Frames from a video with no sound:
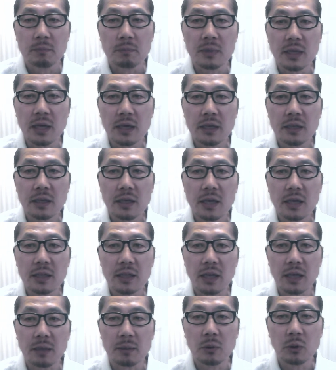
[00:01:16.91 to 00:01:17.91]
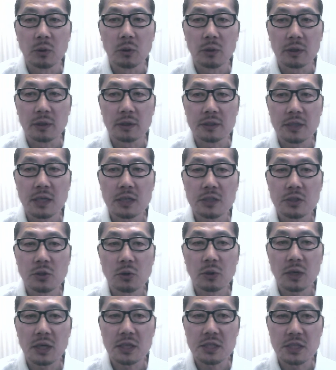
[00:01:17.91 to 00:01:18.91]
未来形態も正
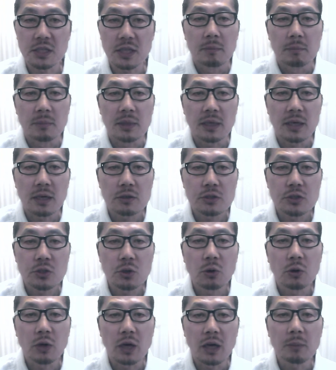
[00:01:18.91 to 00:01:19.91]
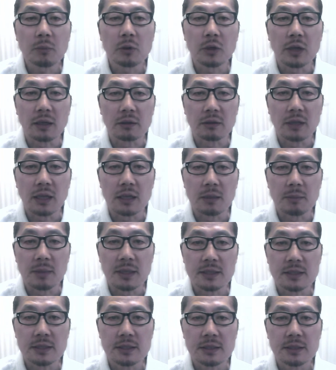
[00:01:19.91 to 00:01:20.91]
常化し味覚障害もなくなり
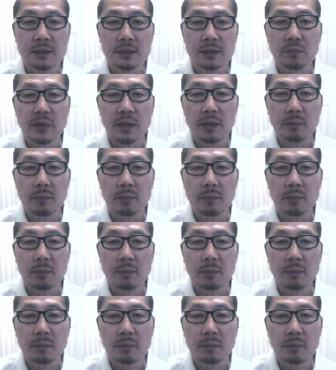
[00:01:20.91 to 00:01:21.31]
ます